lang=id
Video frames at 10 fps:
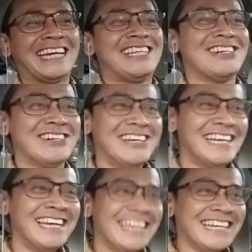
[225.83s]
gitu
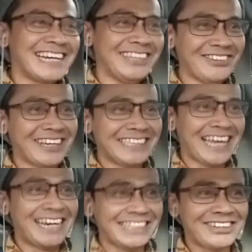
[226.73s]
kan tugas
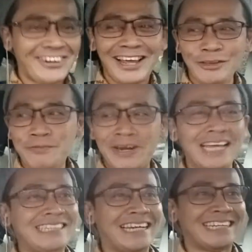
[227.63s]
anak sekolah itu
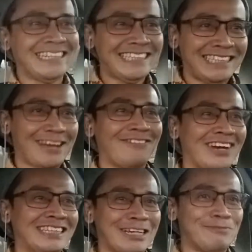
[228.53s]
belajar saya sedang
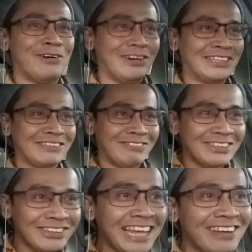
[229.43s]
belajar bolos
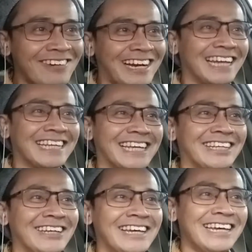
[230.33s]
maksudnya gimana kata gitu
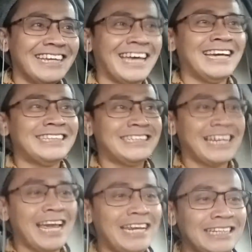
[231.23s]
ya
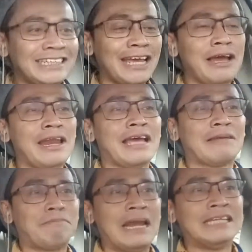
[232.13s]
setelah ini saya
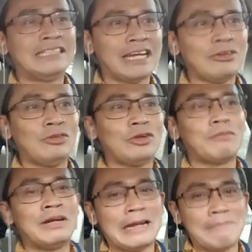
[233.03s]
belajar untuk
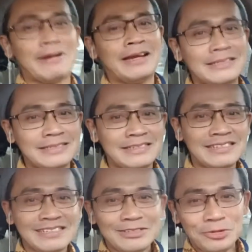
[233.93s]
menerima
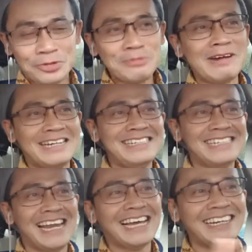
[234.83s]
hukuman
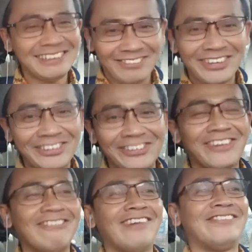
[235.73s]
silakan mau
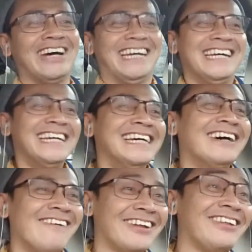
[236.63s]
dihukum apa
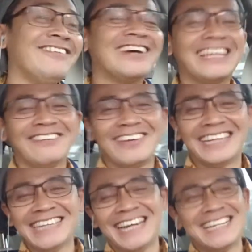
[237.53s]
waktu itu begitu
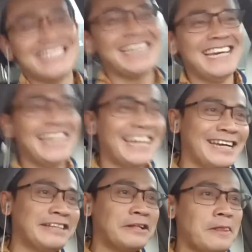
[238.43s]
biasa lah saya
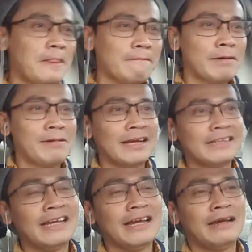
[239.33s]
memang
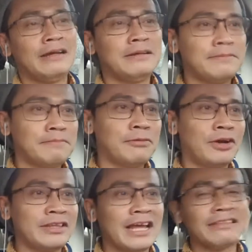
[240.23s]
uh,
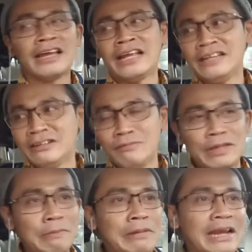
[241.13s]
murid yang tengil dulu
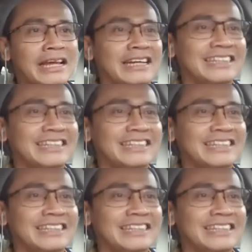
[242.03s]
menyebalkan